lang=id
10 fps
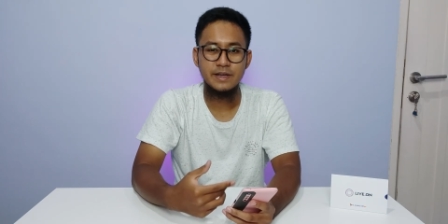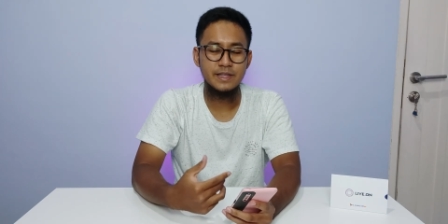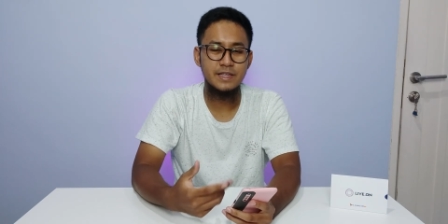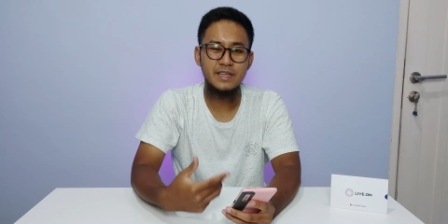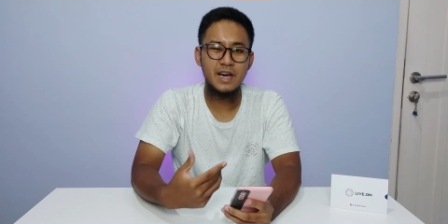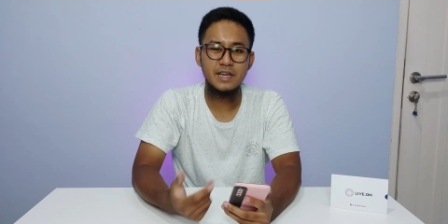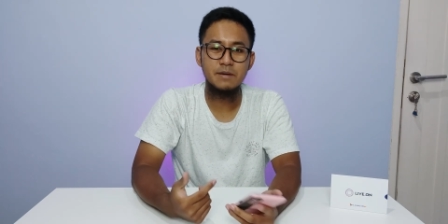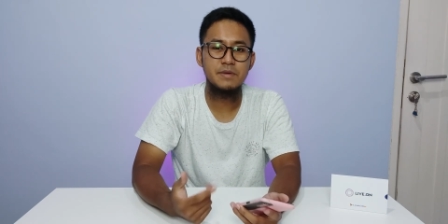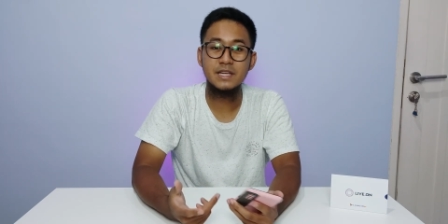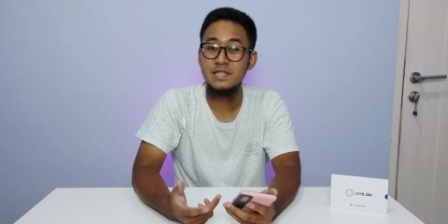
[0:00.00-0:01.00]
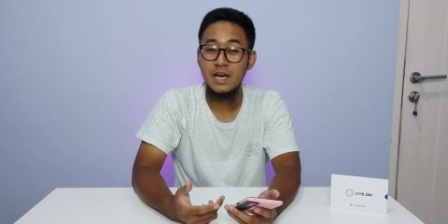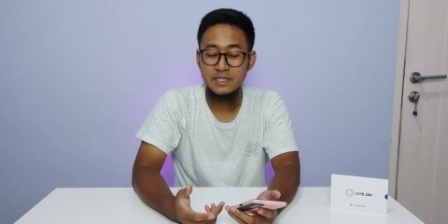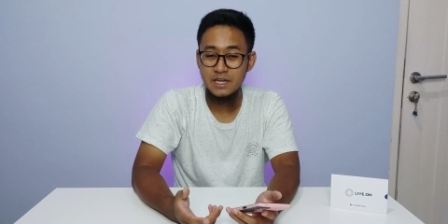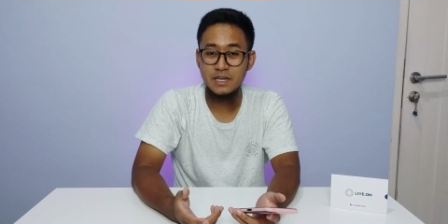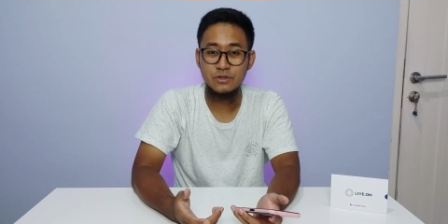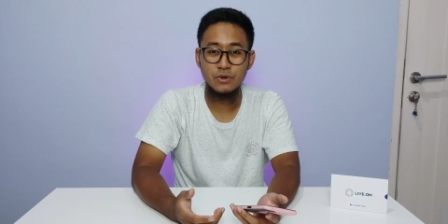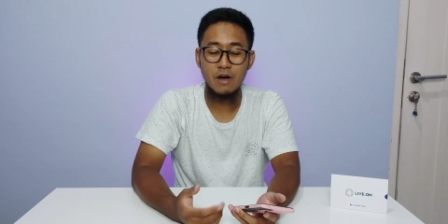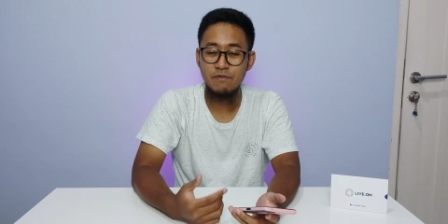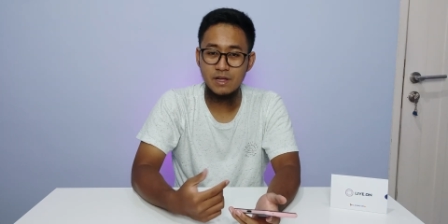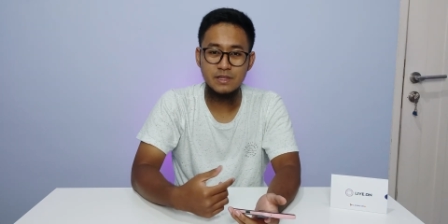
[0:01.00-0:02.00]
jadi nggak kebiasa aja gitu
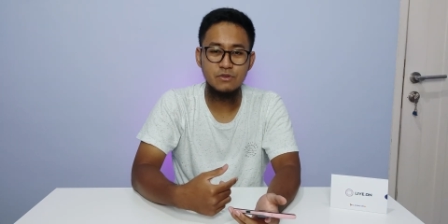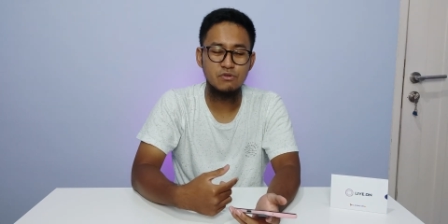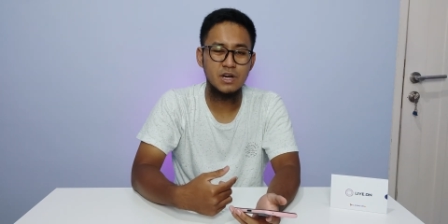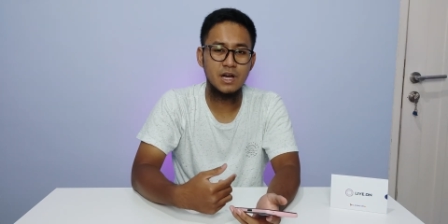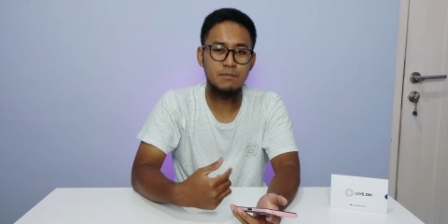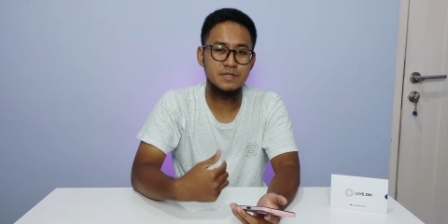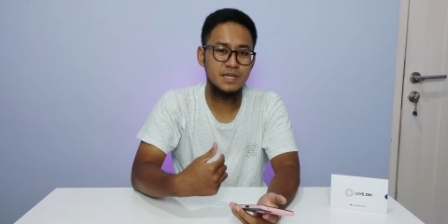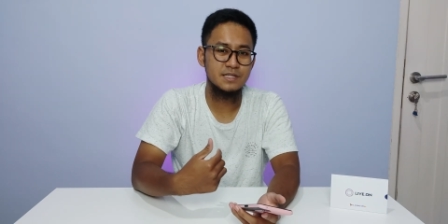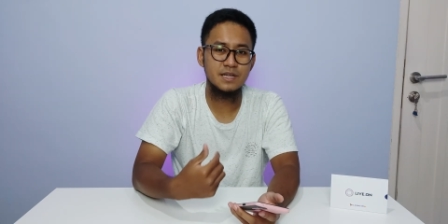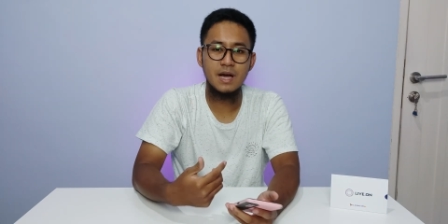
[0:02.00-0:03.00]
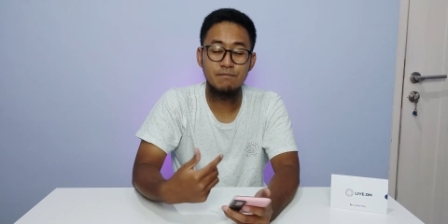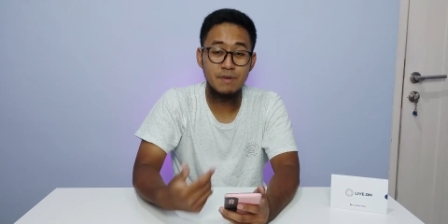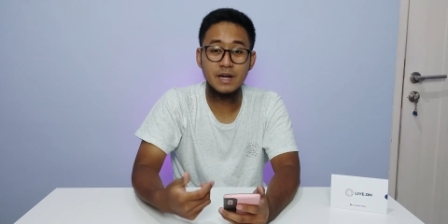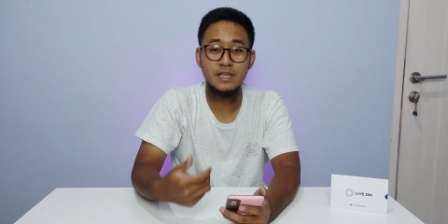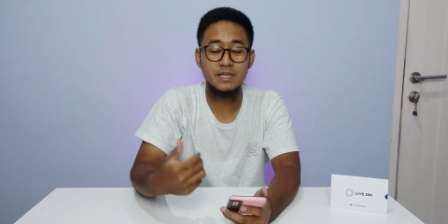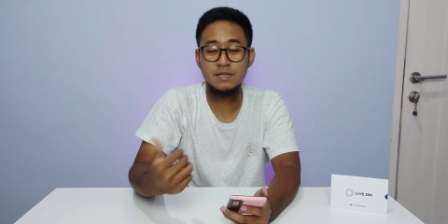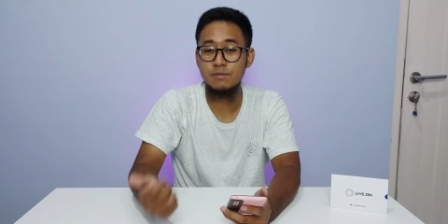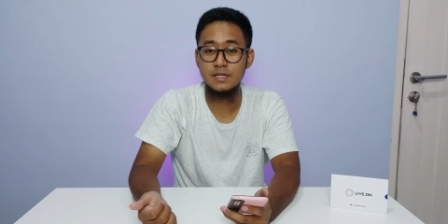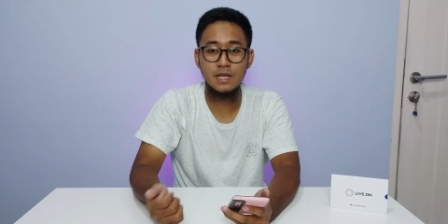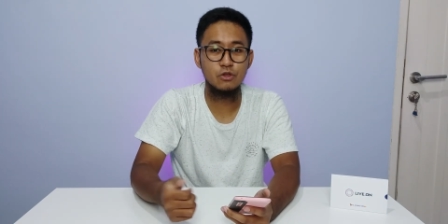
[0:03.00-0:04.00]
hafalannya juga nggak bisa segampang yang
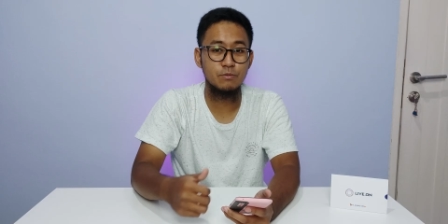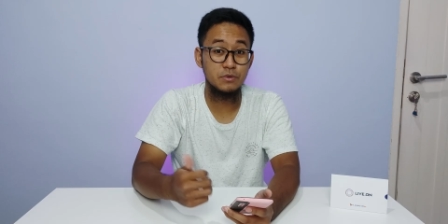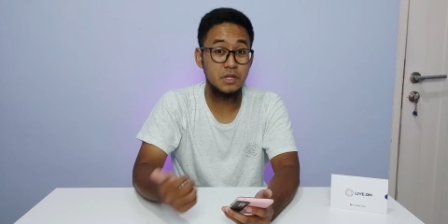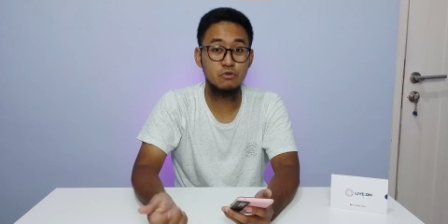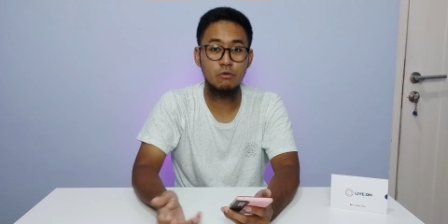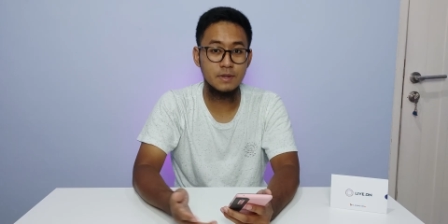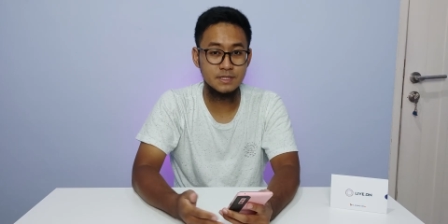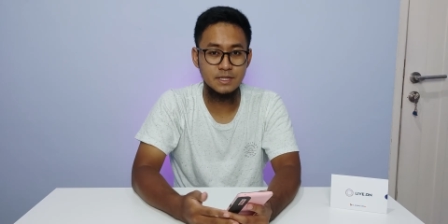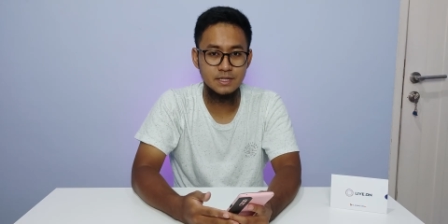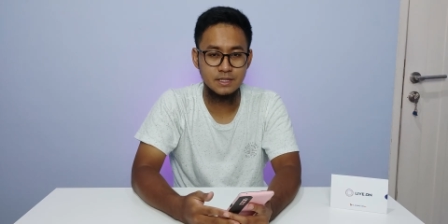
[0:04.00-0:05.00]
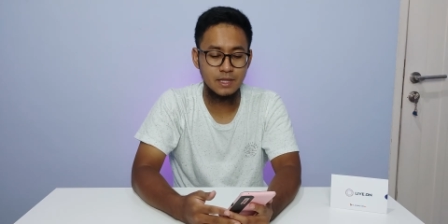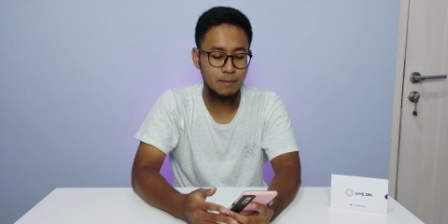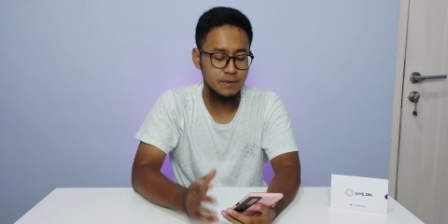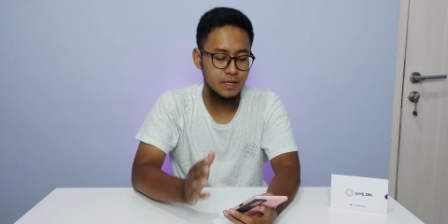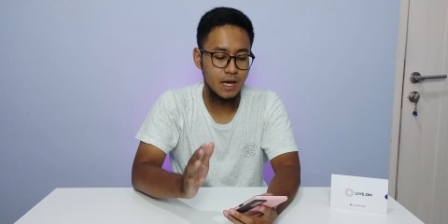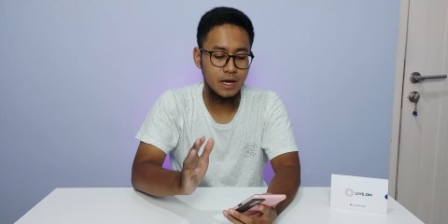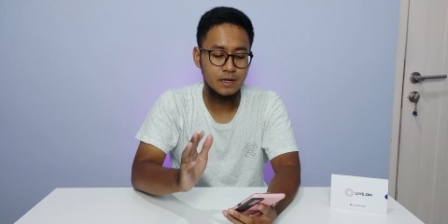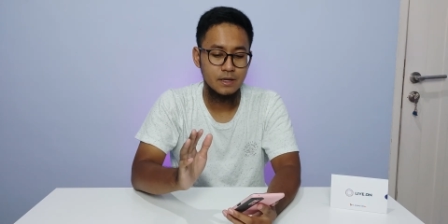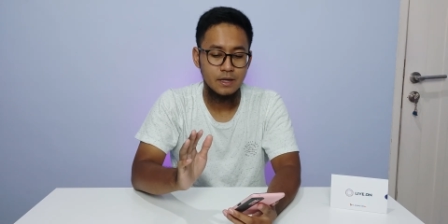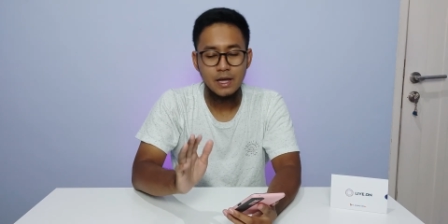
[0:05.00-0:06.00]
11 ataupun yang 12 digit tapi ya